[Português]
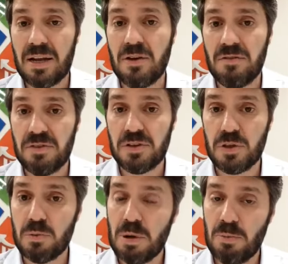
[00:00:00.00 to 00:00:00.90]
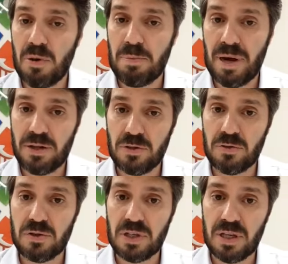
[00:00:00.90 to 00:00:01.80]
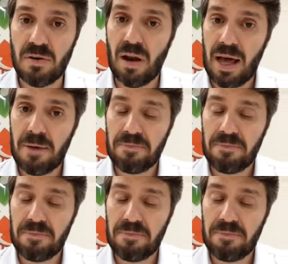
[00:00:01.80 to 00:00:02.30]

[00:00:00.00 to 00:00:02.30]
e eu investi uma boa parte do dinheiro lá